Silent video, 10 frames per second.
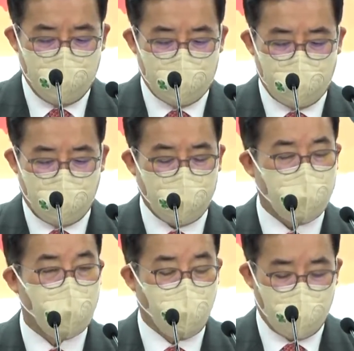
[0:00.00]

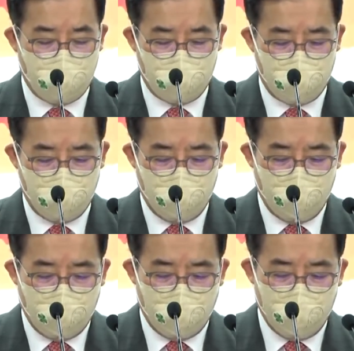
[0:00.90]
자격 요건,
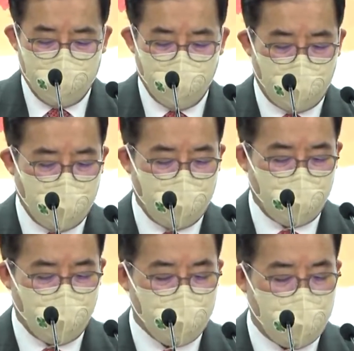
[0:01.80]
업무 등을
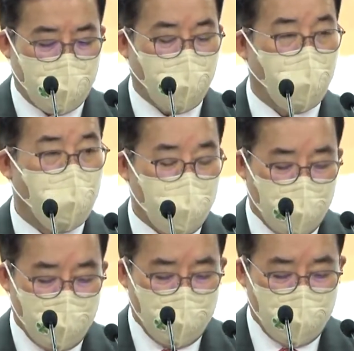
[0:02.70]
규정하고
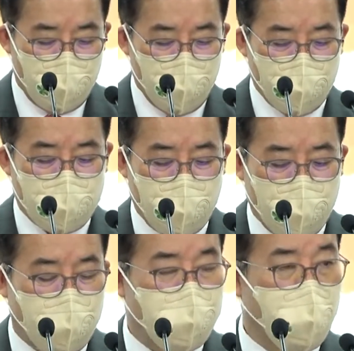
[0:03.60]
뉴스
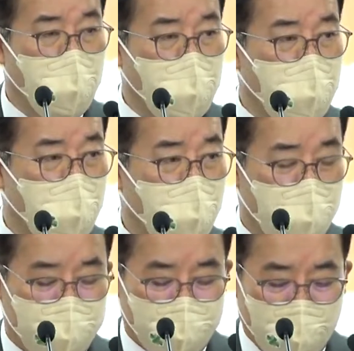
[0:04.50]
등의 배열,
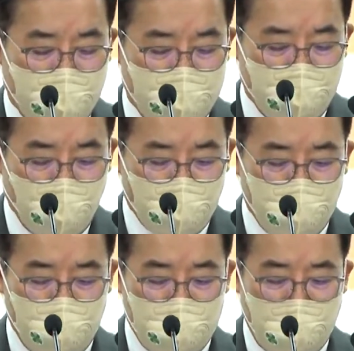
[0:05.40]

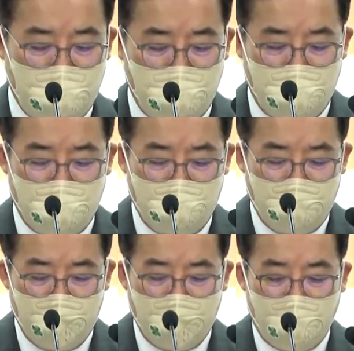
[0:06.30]
노출 등에 대해
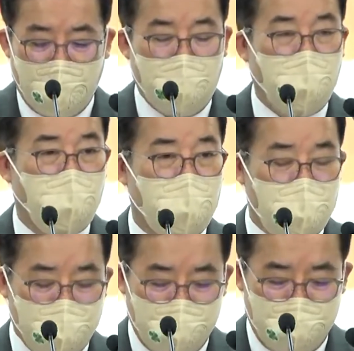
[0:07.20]

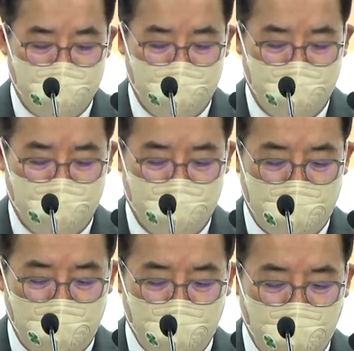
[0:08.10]
알고리즘
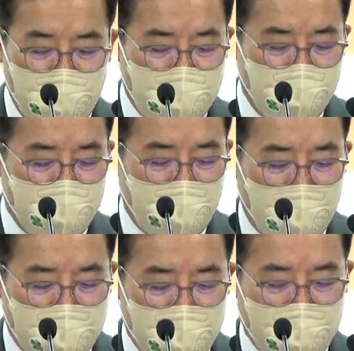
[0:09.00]
기준을
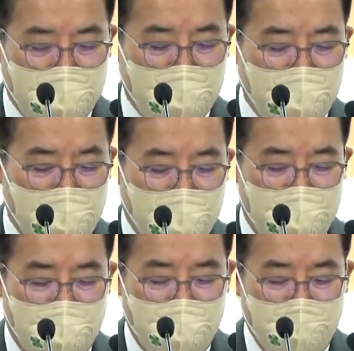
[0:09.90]
검증해서 그
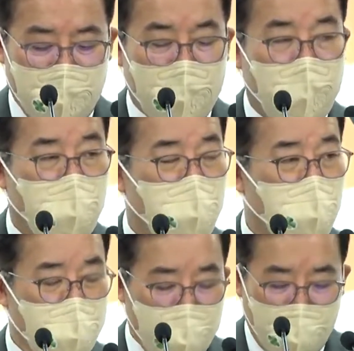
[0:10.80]
결과를
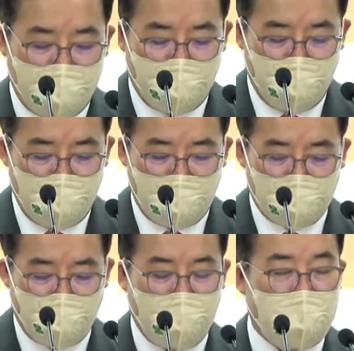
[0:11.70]
국민께
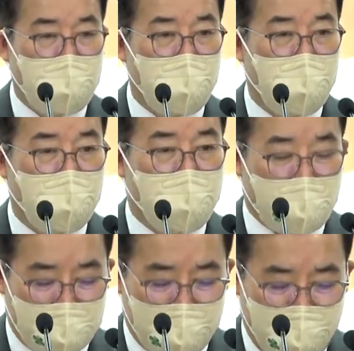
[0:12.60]
공개토록 하는
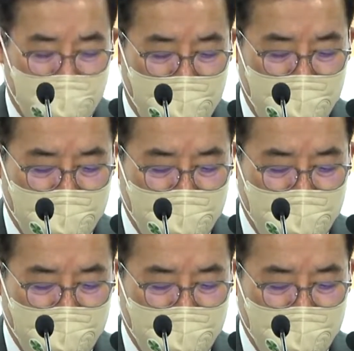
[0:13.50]
방식입니다.